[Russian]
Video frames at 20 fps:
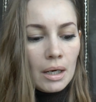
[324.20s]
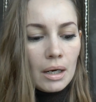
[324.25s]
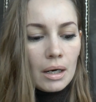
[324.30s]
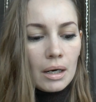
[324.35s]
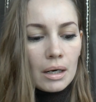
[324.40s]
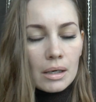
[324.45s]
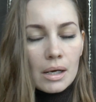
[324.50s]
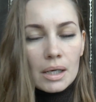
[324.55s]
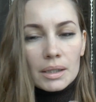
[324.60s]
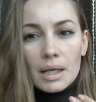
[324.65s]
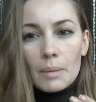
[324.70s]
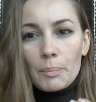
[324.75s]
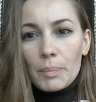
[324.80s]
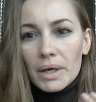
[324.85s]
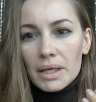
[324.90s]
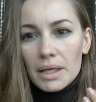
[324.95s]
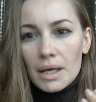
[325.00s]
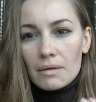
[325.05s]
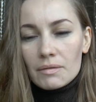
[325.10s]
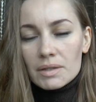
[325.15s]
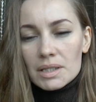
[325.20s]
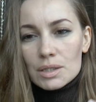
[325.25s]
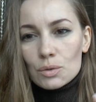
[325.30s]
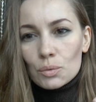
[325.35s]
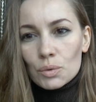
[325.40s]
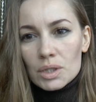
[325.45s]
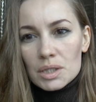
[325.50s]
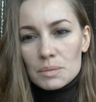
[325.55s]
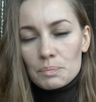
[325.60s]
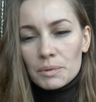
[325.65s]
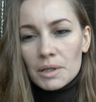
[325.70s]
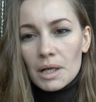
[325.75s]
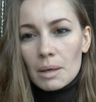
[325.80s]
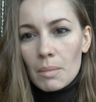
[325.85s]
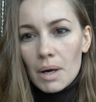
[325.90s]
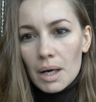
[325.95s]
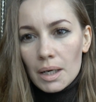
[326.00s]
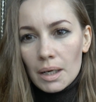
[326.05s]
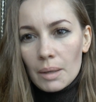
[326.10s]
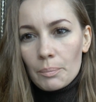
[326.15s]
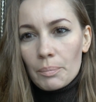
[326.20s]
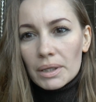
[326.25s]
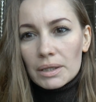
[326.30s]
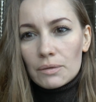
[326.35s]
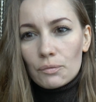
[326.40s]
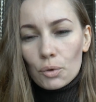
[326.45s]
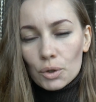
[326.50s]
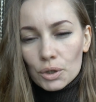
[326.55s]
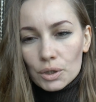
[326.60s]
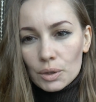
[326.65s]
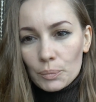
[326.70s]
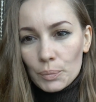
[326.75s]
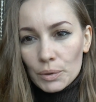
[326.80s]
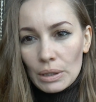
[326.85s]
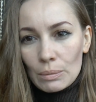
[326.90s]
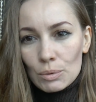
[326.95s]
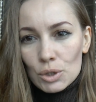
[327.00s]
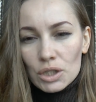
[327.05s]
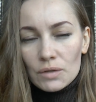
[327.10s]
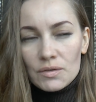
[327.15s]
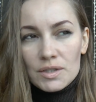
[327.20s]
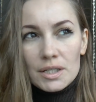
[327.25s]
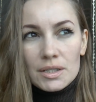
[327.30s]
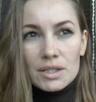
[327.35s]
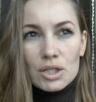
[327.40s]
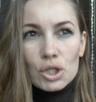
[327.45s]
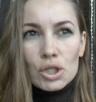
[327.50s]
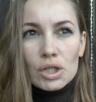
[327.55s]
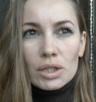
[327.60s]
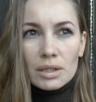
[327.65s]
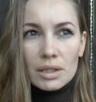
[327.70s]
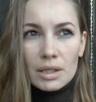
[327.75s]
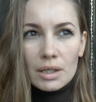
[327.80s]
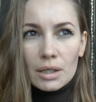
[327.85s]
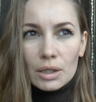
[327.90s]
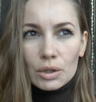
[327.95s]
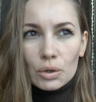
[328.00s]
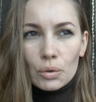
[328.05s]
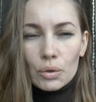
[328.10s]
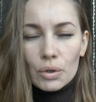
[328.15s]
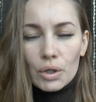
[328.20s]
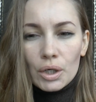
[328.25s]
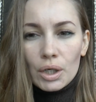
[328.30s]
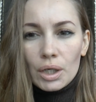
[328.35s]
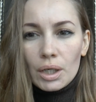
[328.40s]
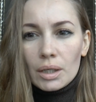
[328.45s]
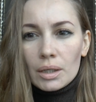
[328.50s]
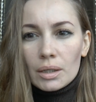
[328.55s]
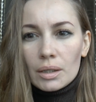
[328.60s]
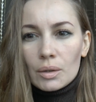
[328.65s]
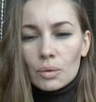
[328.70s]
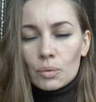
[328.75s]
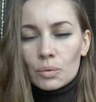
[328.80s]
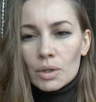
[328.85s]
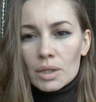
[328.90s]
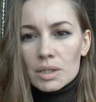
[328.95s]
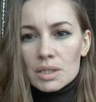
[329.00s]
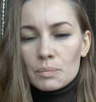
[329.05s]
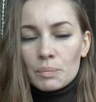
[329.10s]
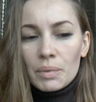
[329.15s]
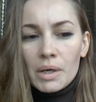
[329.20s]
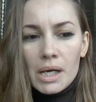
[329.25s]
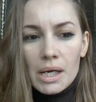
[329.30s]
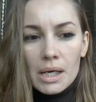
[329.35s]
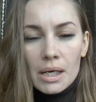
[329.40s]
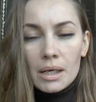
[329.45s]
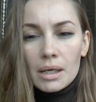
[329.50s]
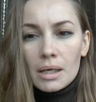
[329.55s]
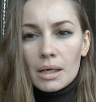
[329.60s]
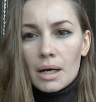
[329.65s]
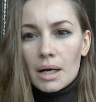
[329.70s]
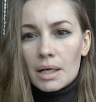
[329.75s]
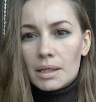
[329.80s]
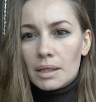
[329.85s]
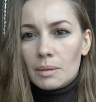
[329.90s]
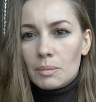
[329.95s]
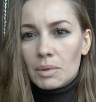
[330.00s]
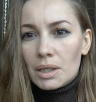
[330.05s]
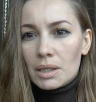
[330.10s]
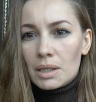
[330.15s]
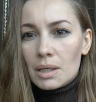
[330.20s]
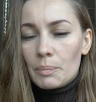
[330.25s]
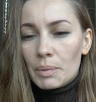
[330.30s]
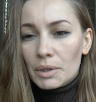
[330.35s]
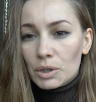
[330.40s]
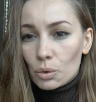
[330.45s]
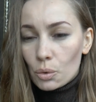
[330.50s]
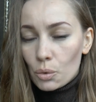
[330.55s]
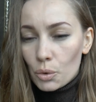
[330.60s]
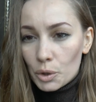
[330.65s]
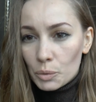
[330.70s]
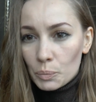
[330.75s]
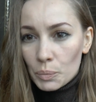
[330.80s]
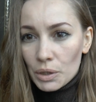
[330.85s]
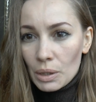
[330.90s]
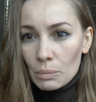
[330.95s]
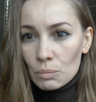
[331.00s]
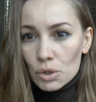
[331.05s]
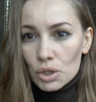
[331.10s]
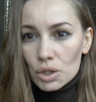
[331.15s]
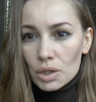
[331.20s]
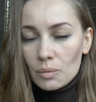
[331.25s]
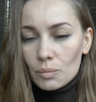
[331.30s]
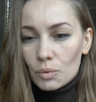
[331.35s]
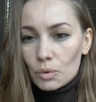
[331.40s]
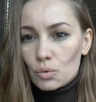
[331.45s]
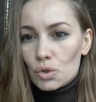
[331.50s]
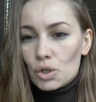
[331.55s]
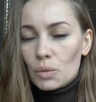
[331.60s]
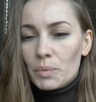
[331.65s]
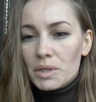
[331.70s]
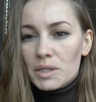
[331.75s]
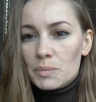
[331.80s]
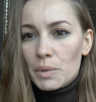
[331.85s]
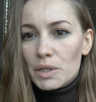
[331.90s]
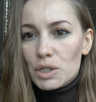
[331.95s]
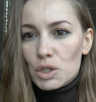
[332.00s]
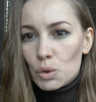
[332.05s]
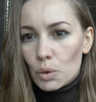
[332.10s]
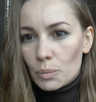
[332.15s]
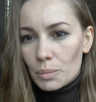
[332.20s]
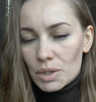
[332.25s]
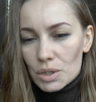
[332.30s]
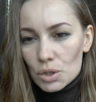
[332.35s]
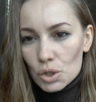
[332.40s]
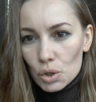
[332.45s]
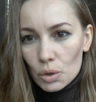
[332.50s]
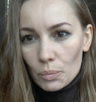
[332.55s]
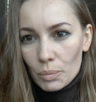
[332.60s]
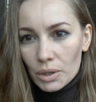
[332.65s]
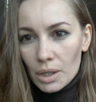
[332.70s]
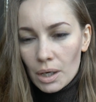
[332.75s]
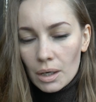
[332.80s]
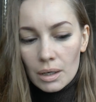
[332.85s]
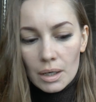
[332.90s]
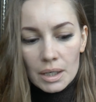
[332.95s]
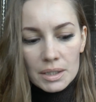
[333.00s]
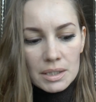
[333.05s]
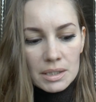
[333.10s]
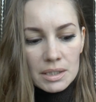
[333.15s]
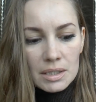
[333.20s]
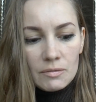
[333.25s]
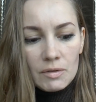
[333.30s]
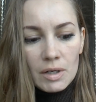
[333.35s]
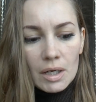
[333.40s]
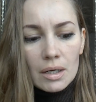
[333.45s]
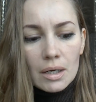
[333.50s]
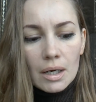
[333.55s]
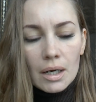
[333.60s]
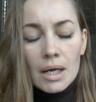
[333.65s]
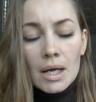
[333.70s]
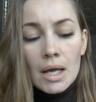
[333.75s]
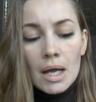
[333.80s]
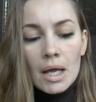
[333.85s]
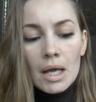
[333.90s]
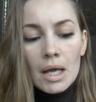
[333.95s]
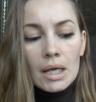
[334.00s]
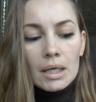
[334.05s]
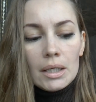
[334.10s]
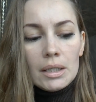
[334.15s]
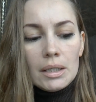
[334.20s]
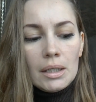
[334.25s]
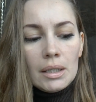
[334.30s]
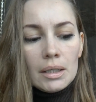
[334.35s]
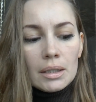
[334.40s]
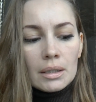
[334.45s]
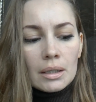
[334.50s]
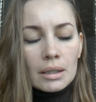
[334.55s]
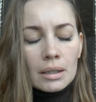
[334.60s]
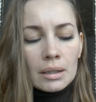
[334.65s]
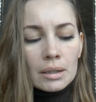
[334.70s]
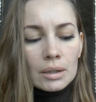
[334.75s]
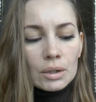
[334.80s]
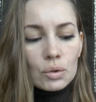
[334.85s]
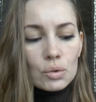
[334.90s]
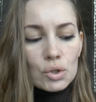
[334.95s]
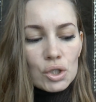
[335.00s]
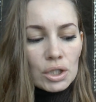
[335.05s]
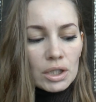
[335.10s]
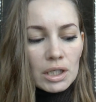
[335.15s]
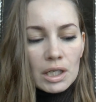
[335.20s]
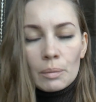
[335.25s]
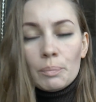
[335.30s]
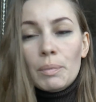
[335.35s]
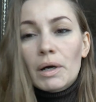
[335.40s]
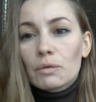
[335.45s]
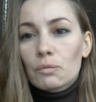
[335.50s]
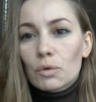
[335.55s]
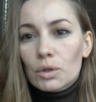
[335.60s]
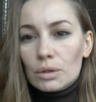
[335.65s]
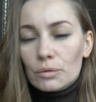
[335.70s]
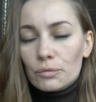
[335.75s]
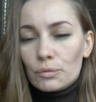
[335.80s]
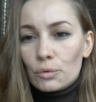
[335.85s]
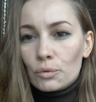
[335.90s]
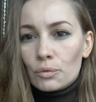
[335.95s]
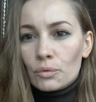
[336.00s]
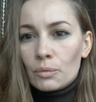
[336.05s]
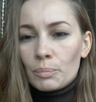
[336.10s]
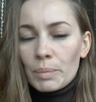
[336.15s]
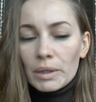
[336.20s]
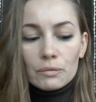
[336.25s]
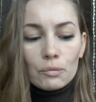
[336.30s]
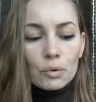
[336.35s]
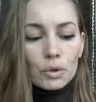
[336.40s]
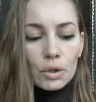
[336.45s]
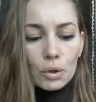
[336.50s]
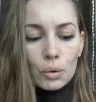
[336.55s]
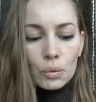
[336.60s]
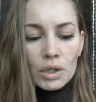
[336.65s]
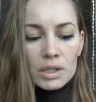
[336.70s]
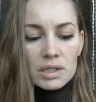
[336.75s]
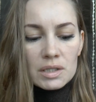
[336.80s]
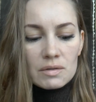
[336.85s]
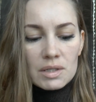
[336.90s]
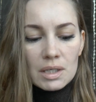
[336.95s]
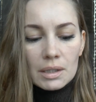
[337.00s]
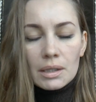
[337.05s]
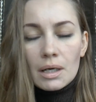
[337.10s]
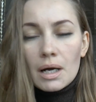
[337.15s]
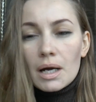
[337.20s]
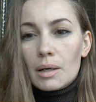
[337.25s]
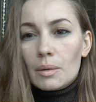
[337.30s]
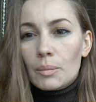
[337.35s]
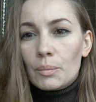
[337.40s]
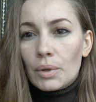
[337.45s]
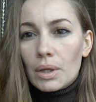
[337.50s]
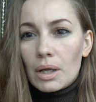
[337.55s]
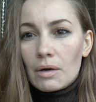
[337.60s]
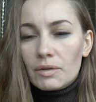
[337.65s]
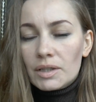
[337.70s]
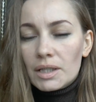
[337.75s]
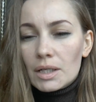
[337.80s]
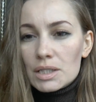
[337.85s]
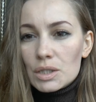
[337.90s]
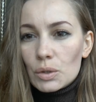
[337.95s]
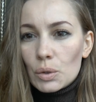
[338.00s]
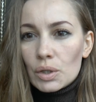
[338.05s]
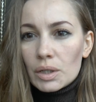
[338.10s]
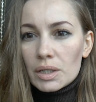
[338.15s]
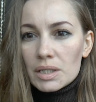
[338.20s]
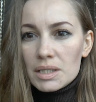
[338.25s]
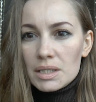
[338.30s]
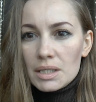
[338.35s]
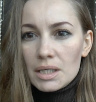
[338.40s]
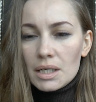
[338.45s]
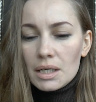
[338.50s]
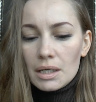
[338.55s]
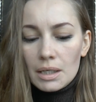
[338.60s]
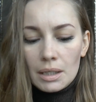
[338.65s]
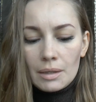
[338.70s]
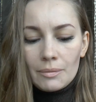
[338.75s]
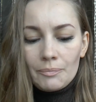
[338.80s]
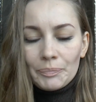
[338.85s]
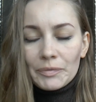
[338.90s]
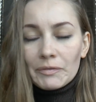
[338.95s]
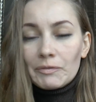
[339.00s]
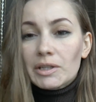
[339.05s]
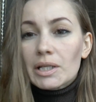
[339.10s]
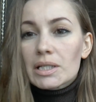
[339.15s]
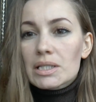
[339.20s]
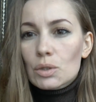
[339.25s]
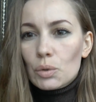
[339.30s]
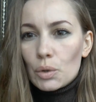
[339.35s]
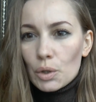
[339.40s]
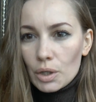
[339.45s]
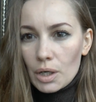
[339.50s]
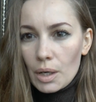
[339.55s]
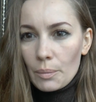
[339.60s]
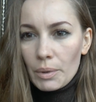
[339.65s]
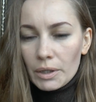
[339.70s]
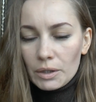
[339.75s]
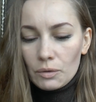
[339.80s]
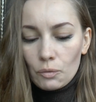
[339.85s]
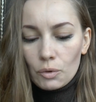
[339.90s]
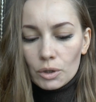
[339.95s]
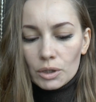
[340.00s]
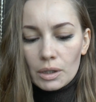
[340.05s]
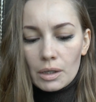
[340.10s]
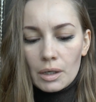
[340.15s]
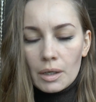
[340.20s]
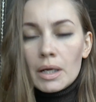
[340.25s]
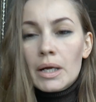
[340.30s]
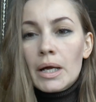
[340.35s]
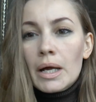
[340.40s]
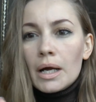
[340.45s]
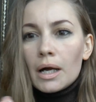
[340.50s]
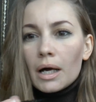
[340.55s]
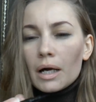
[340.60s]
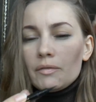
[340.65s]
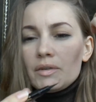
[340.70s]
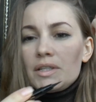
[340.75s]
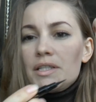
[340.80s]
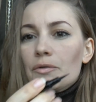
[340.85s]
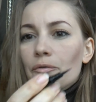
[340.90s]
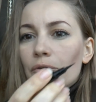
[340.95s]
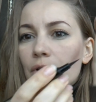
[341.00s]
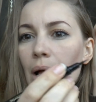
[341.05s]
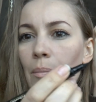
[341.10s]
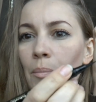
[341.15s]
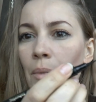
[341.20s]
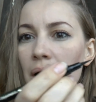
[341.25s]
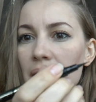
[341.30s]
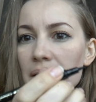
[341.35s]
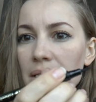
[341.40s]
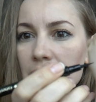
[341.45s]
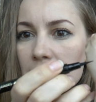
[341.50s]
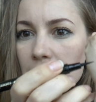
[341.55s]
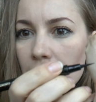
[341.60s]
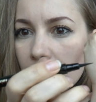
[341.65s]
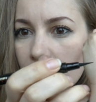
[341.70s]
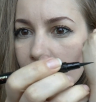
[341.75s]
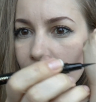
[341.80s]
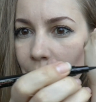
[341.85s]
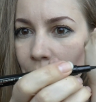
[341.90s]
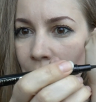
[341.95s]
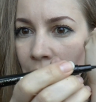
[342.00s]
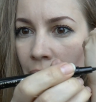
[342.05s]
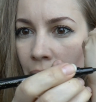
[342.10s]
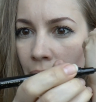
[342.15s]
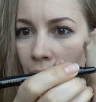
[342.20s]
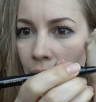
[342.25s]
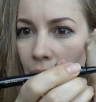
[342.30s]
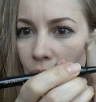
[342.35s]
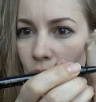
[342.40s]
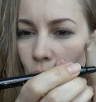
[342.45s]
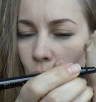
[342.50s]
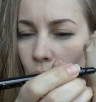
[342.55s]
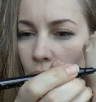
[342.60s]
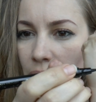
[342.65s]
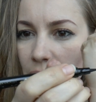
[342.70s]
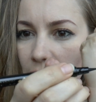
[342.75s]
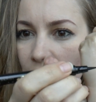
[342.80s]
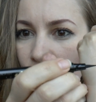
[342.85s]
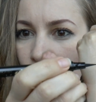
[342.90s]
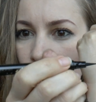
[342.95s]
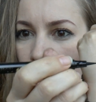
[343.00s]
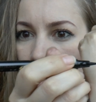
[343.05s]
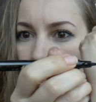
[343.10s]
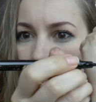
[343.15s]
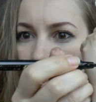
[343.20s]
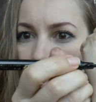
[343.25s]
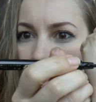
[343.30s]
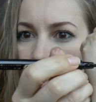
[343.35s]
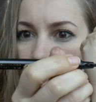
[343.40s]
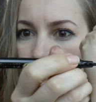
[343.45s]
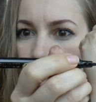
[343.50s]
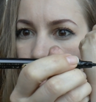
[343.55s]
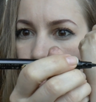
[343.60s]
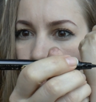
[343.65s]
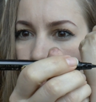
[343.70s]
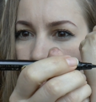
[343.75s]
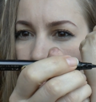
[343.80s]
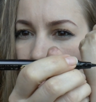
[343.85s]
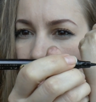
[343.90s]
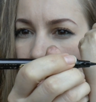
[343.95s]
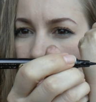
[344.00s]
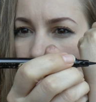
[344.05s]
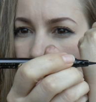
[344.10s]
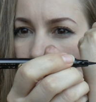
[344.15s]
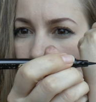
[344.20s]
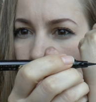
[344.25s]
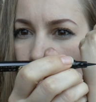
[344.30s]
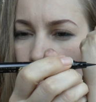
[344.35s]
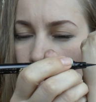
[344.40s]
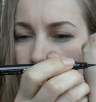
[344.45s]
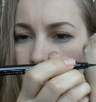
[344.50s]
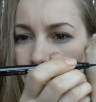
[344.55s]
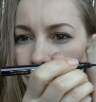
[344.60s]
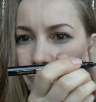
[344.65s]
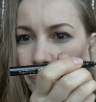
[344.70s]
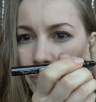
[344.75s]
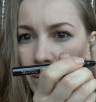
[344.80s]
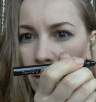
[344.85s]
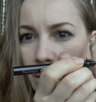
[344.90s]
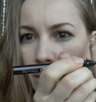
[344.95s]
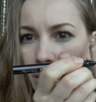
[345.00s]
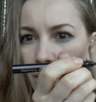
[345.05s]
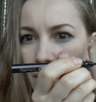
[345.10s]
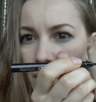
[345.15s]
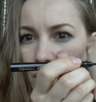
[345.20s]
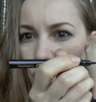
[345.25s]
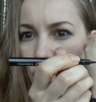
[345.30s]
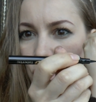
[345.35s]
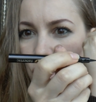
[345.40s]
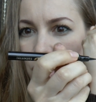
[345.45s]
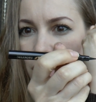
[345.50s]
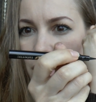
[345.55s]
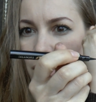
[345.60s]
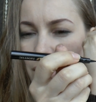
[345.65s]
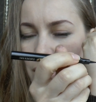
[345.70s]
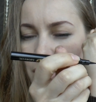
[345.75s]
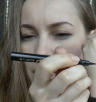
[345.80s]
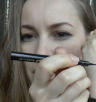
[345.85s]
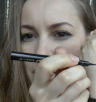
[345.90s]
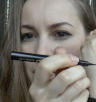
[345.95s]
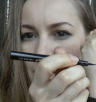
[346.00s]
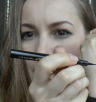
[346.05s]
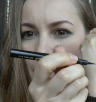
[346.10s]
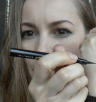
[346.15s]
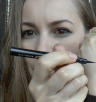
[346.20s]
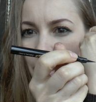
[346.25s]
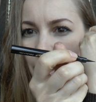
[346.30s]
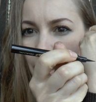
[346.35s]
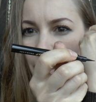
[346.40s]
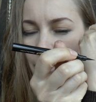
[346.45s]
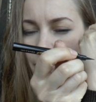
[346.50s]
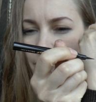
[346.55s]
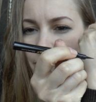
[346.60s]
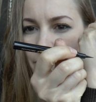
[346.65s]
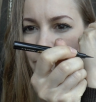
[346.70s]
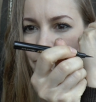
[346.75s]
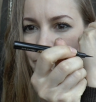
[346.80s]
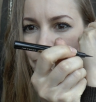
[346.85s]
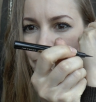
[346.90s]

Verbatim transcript: А, когда появится у нас нормальная подводка, потому что все те жидкие, которые у нас были, они мне не подходят, потому что им нужно приспособиться, чтобы накрасить века. И а, до жидких подводков, э, подводок у нас всегда была водостойкая серии, водостойкая подводка в виде фломастера, который отлично рисует линию, даже самый